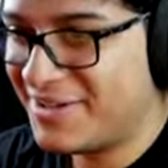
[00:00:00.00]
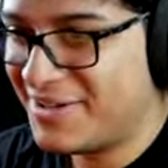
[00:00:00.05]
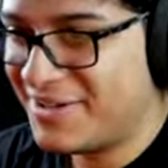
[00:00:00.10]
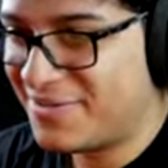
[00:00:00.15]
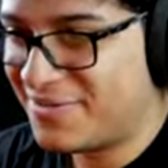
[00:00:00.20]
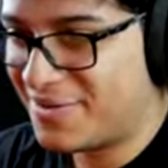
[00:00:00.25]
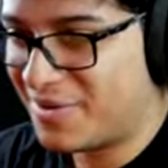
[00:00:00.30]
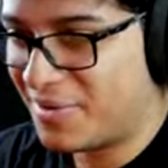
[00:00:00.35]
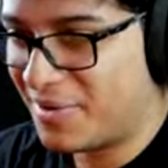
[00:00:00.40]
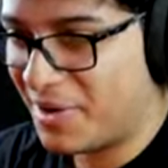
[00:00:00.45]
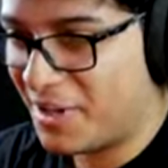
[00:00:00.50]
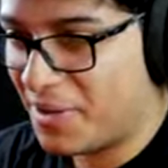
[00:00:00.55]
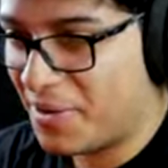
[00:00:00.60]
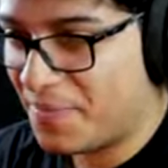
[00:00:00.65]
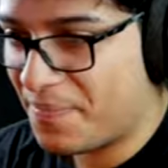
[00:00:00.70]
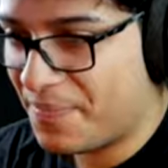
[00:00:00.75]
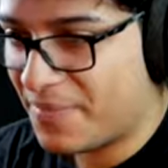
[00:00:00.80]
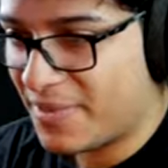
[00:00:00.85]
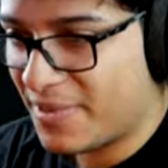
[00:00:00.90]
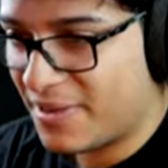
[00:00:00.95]
Vamos lá.
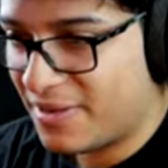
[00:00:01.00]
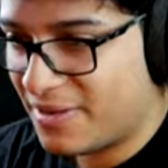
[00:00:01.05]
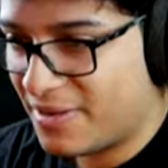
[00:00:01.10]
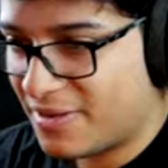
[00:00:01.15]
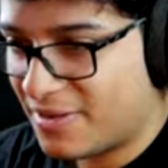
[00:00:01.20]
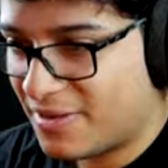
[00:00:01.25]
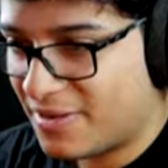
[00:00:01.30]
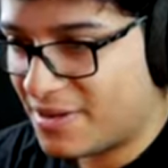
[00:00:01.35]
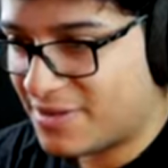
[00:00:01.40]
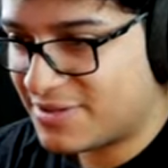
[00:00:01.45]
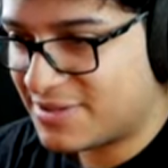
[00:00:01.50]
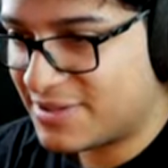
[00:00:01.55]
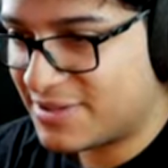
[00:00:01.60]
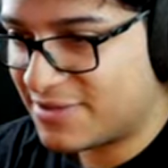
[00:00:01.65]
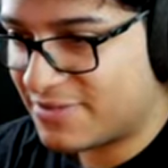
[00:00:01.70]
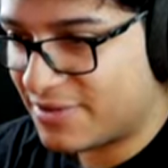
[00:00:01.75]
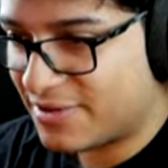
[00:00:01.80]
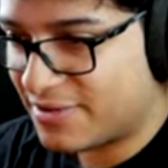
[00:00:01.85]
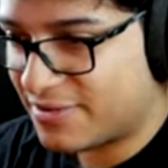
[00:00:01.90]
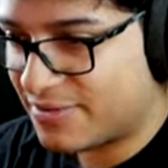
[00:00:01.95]
O que é isso aqui,
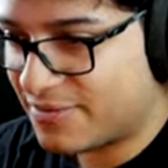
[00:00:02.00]
velho?